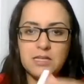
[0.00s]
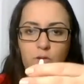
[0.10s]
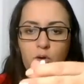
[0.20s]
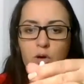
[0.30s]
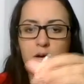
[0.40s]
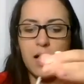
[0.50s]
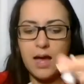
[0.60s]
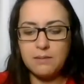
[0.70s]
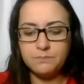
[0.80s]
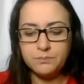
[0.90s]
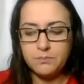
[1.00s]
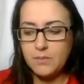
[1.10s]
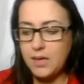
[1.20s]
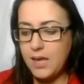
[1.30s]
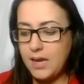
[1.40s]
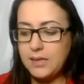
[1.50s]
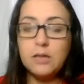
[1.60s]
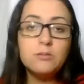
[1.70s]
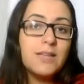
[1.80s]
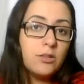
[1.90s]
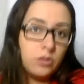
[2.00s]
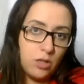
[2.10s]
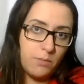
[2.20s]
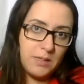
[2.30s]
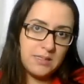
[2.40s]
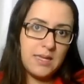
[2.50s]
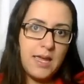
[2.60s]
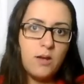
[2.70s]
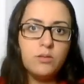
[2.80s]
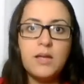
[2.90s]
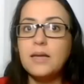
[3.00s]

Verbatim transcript: Vou colar ele não tá totalmente seco, tá?